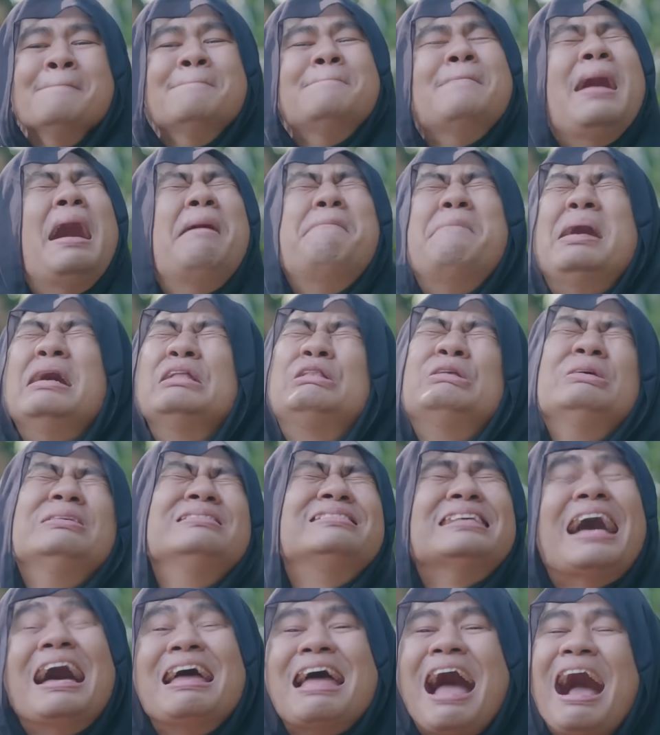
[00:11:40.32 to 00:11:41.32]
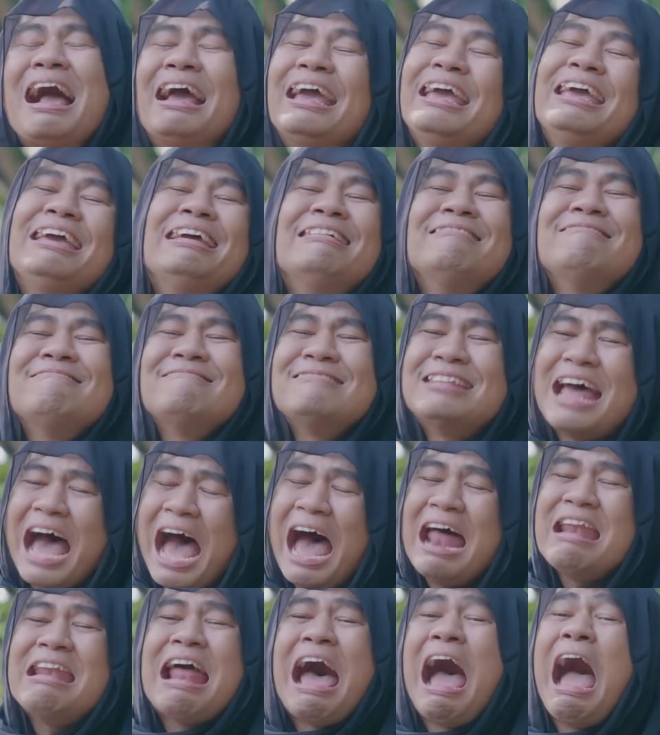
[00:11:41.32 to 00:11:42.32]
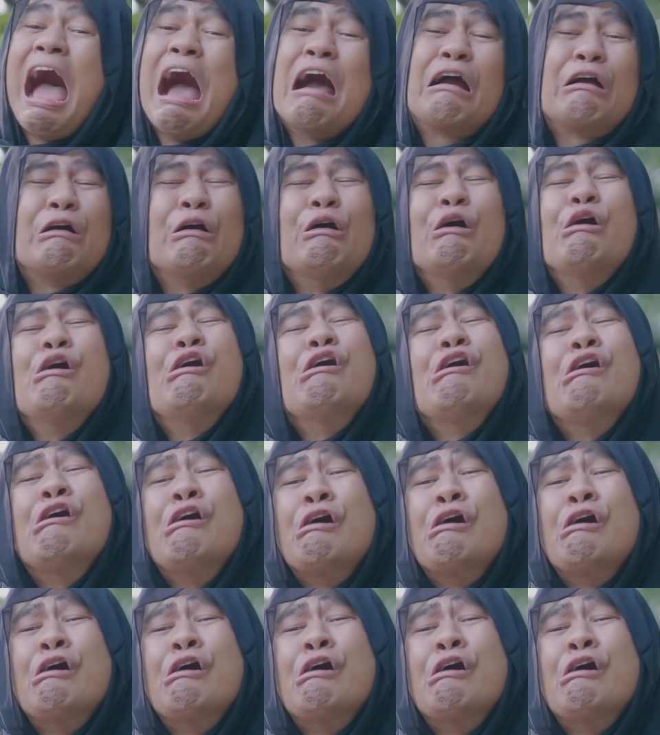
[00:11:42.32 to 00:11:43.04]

Mama tuh sayang Indah anakku.